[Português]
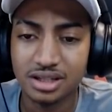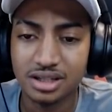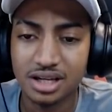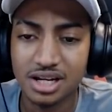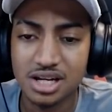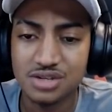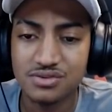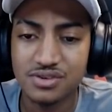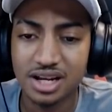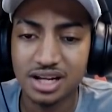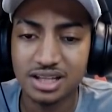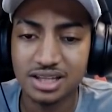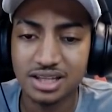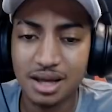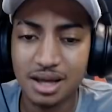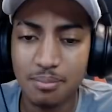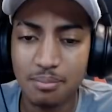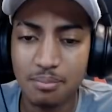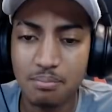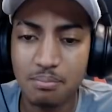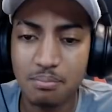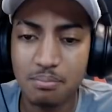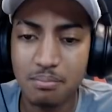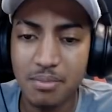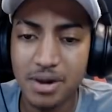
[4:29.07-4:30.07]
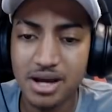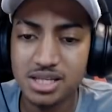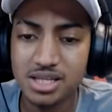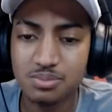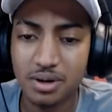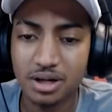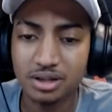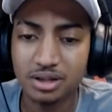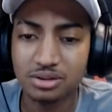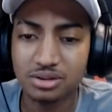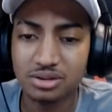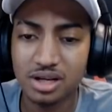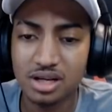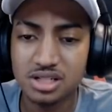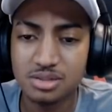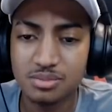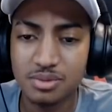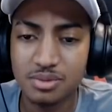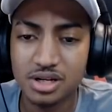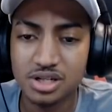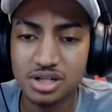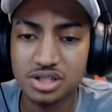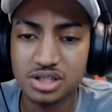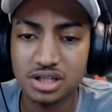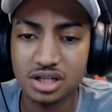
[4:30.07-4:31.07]
Quer dizer que ele tá mais perto do que a gente
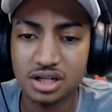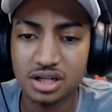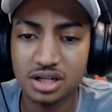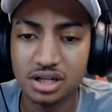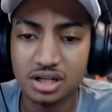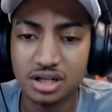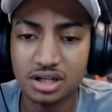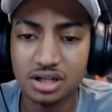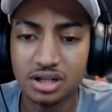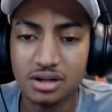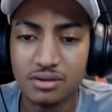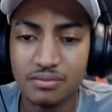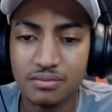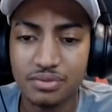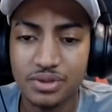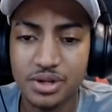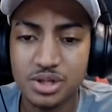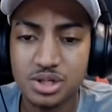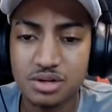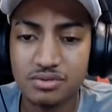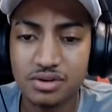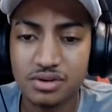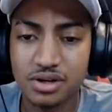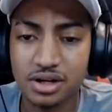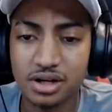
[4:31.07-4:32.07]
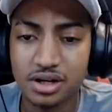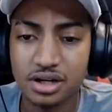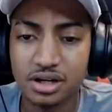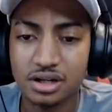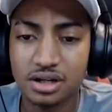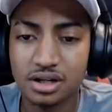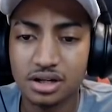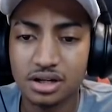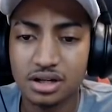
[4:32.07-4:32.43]
imagina. Deixa eu ver.